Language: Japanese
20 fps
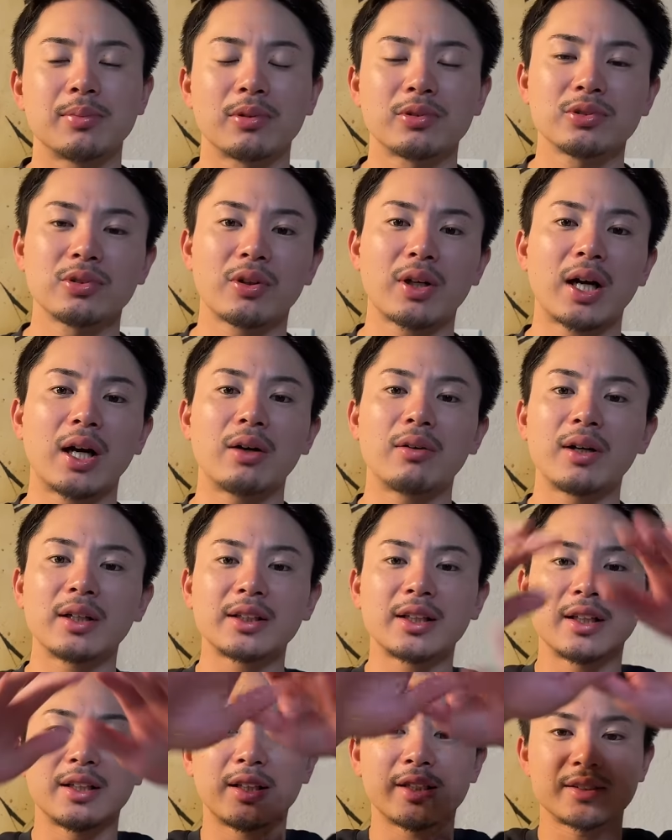僕の顔あ
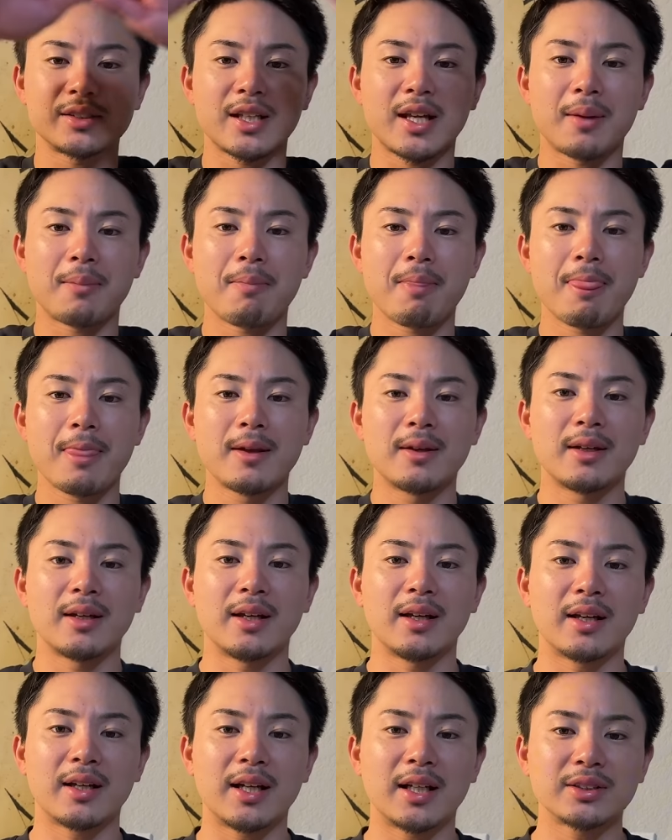たりにですね、
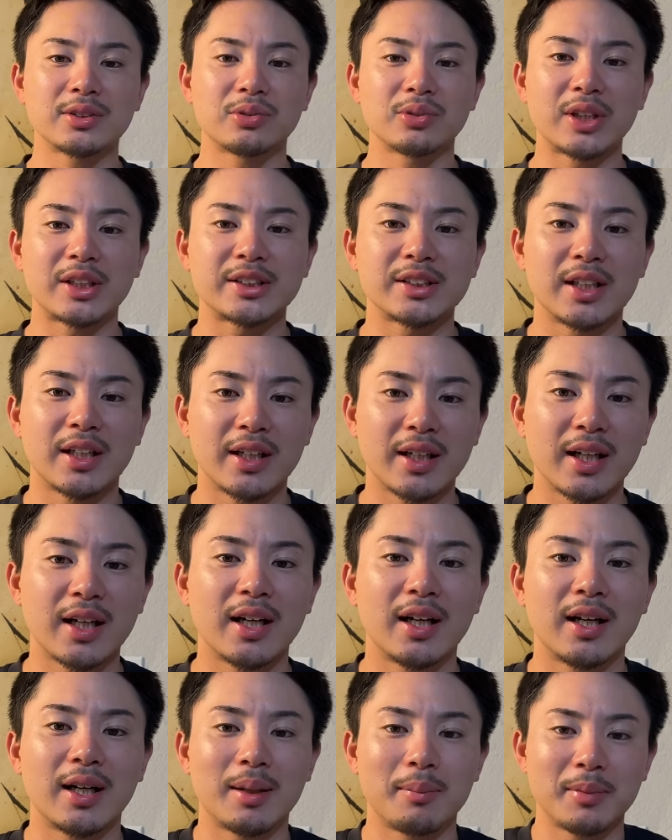えー、画像を出しなが
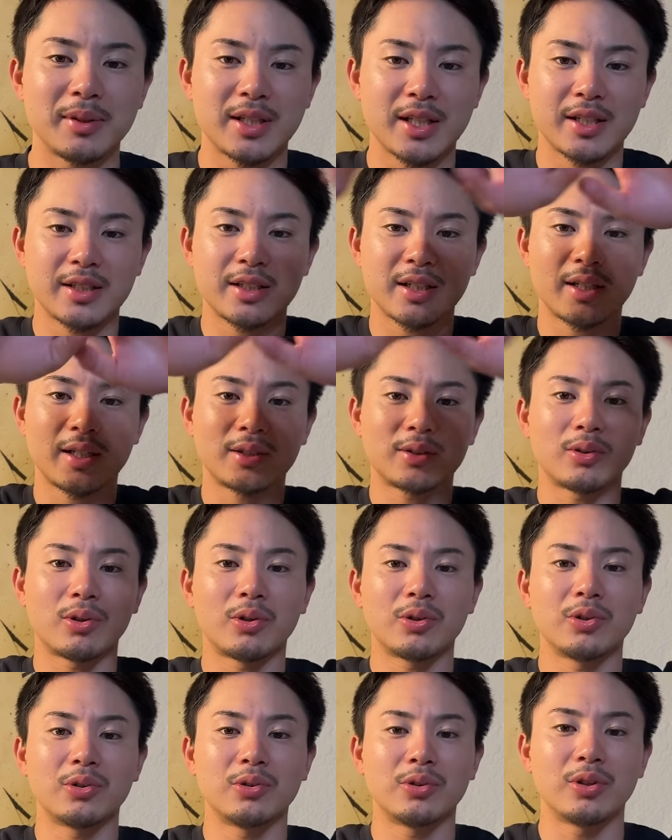ら、あ見ていきたいなと
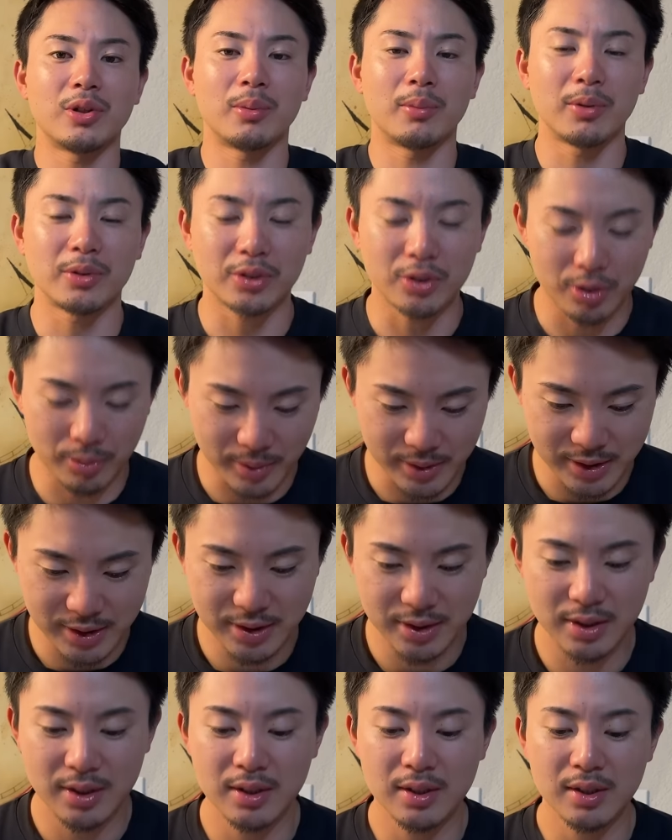いうふうに思っております。